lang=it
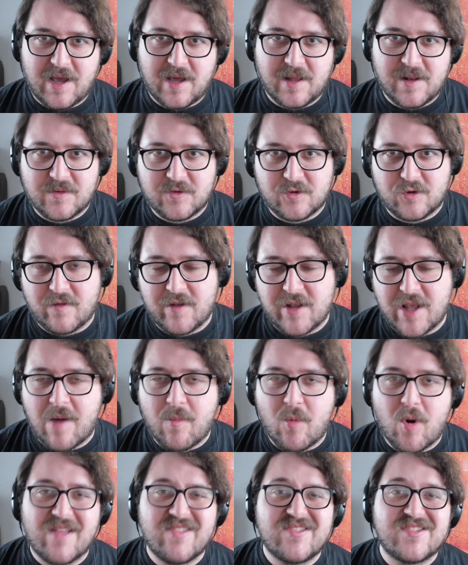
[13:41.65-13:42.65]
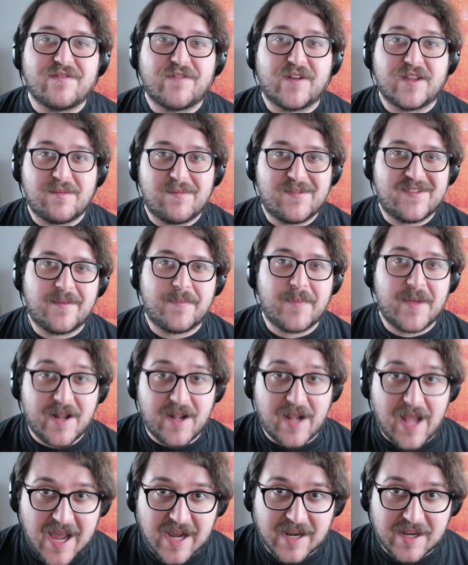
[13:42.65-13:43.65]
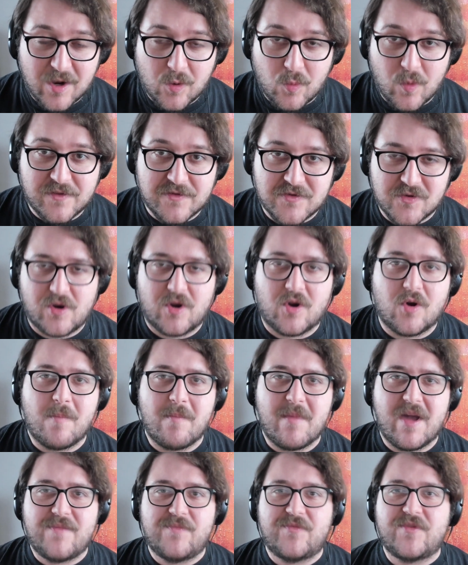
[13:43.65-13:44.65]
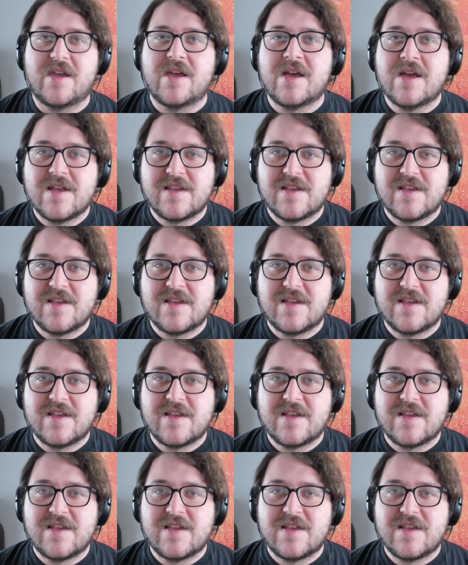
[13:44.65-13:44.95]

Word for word: adesso vediamo, anzi fatemi sapere anche questo nei commenti,